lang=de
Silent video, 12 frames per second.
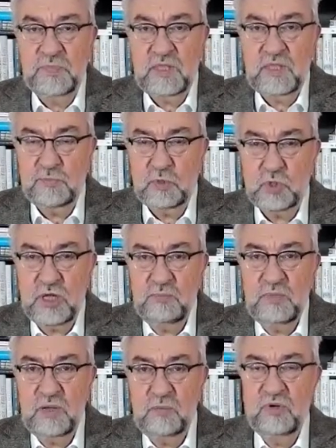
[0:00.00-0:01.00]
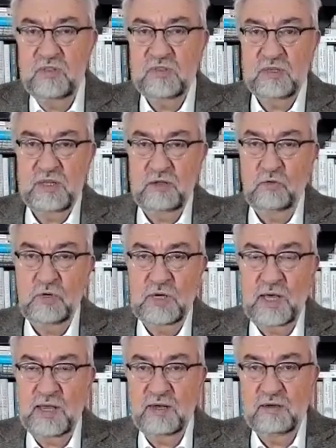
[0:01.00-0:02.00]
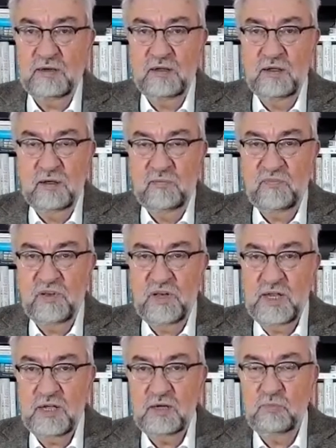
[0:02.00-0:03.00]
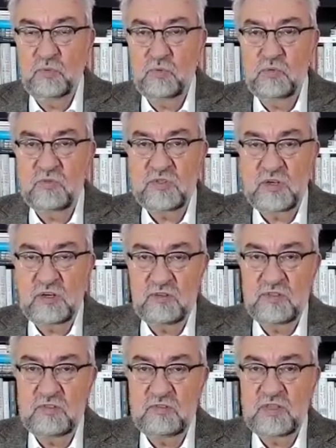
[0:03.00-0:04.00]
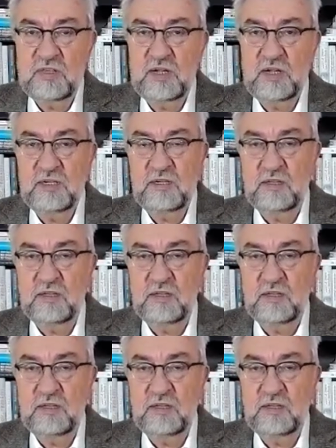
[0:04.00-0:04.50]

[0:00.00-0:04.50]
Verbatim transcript: das Bestreben der Bundesregierung, einen Pflegebonus auszuzahlen.